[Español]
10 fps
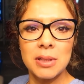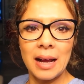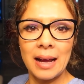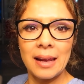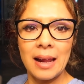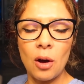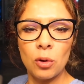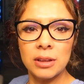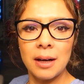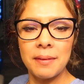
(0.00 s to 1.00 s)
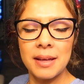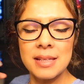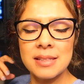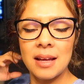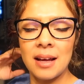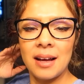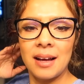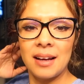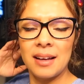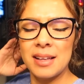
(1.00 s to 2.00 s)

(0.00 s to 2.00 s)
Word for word: la cara otra vez. Ah,